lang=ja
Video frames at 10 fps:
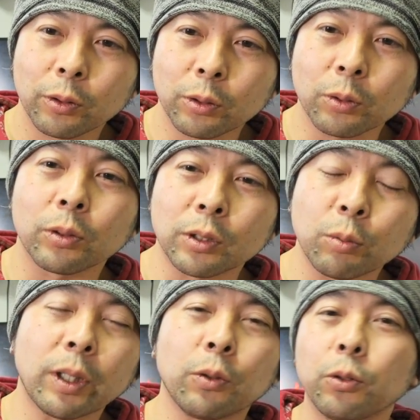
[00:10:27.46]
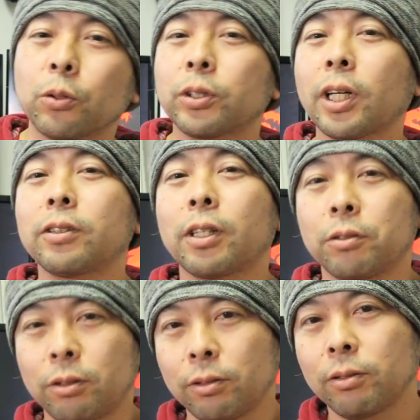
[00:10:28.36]
ちょっとねそばに置いときたくな
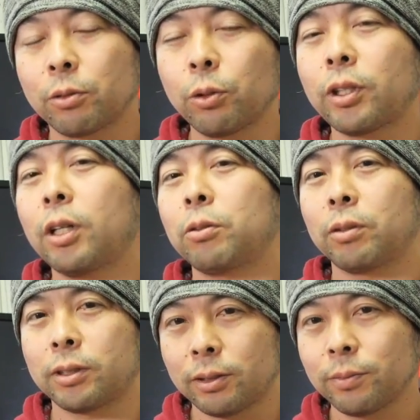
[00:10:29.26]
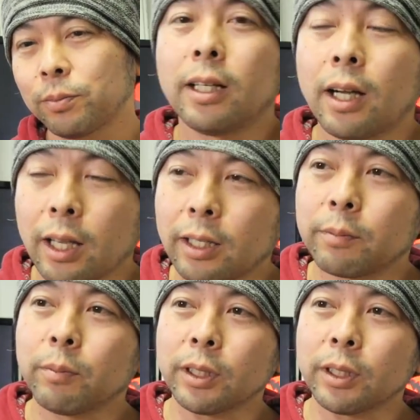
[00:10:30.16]
るっていうそういうタイトルですはい。